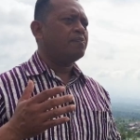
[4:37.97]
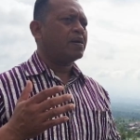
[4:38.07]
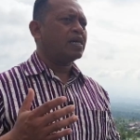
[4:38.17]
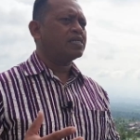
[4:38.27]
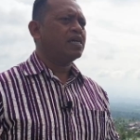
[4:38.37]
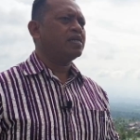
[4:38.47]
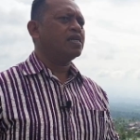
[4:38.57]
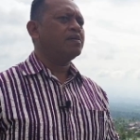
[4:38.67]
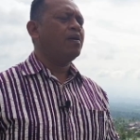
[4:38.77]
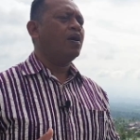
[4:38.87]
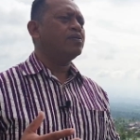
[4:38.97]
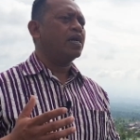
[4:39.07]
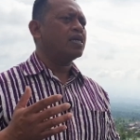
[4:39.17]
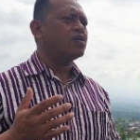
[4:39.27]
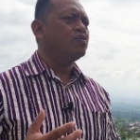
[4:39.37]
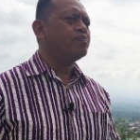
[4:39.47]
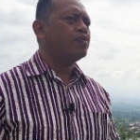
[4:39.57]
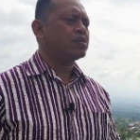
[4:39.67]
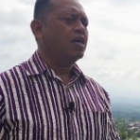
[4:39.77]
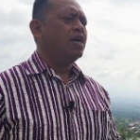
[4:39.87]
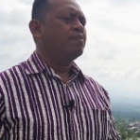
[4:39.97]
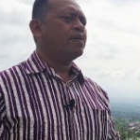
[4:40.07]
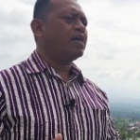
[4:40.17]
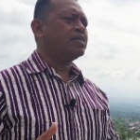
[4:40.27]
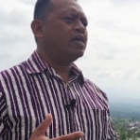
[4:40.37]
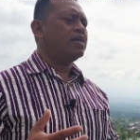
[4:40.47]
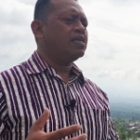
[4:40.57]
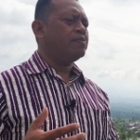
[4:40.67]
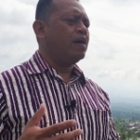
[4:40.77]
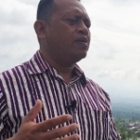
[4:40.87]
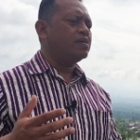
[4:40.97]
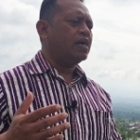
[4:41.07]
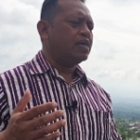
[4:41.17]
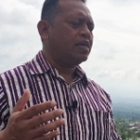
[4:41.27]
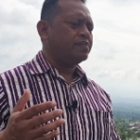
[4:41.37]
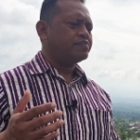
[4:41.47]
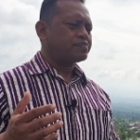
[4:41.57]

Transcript: pekerjaan yang dibangun dari rumput, pekerjaan yang dibangun dari